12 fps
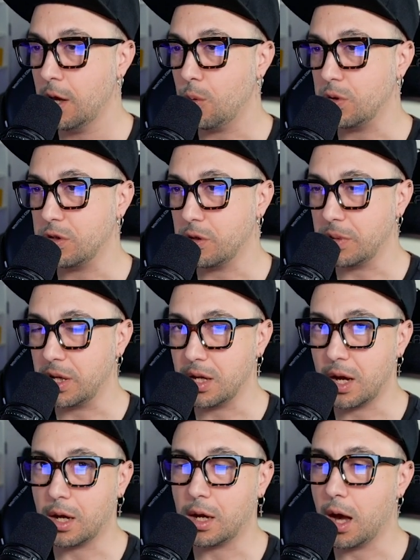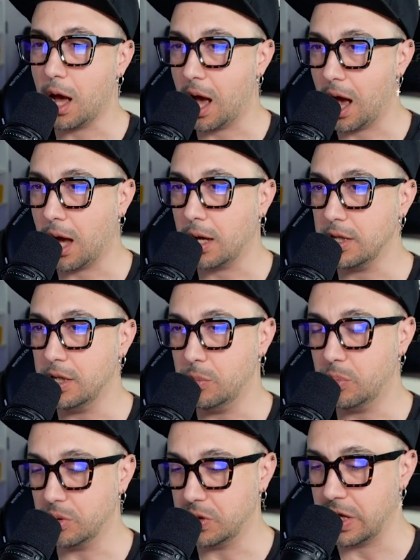Questo mangaka ha
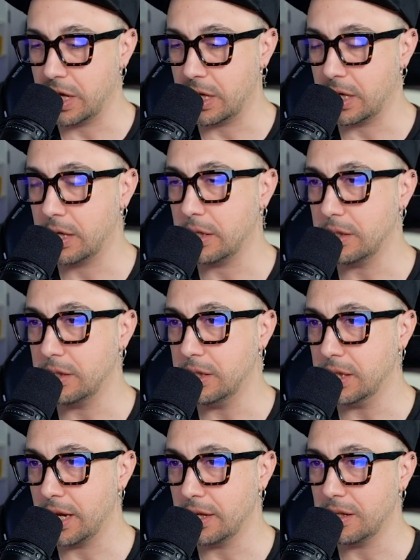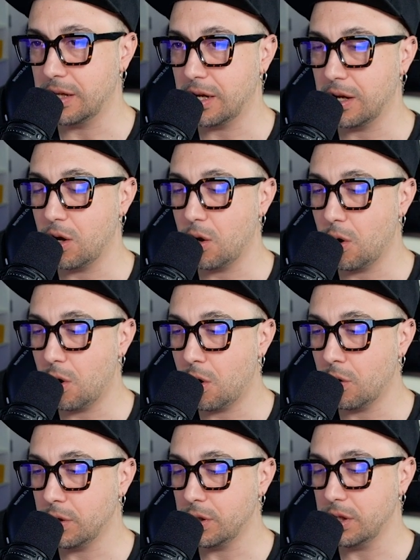il potere di rendere
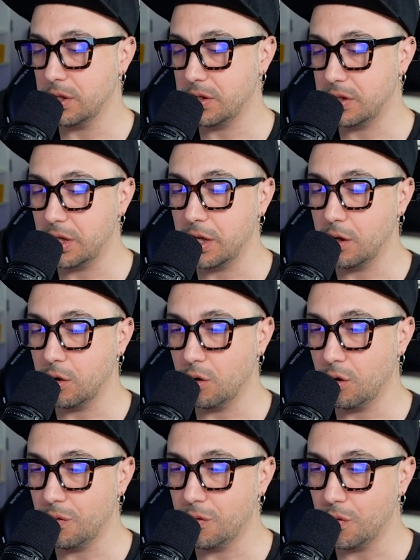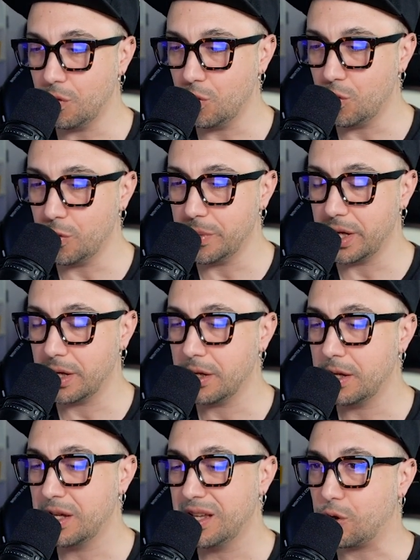ogni singolo volume
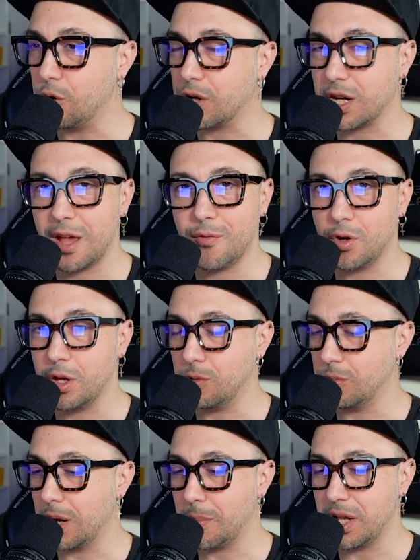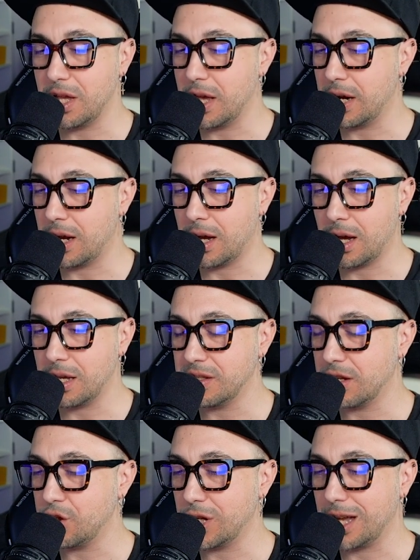scorrevole in una maniera
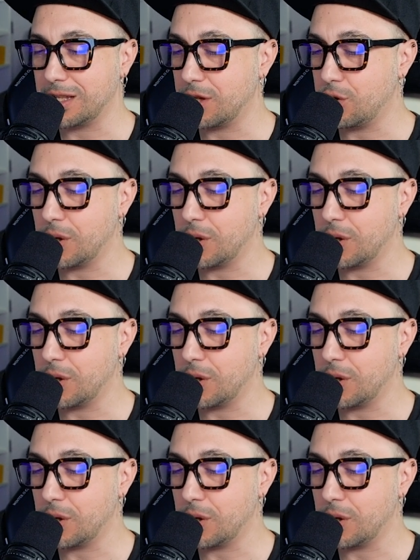esagerata,